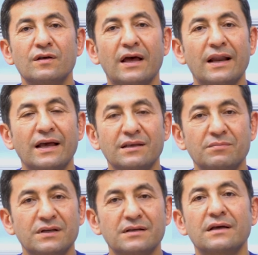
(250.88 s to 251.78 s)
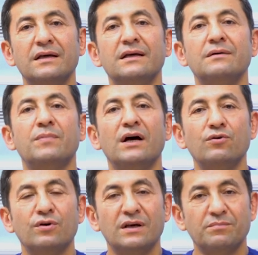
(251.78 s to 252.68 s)
herhangi bir e,
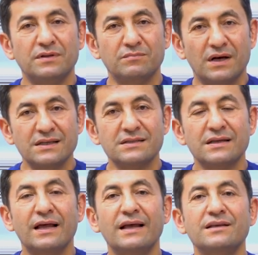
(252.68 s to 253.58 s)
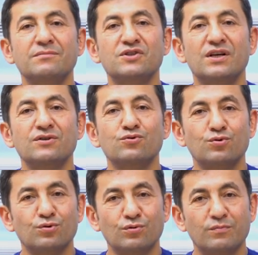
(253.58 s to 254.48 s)
banyo yapılmaz, herhangi bir şey
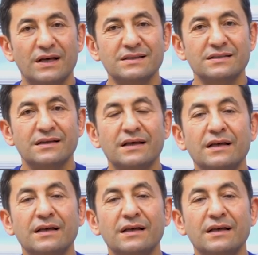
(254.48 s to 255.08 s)
sürünmez.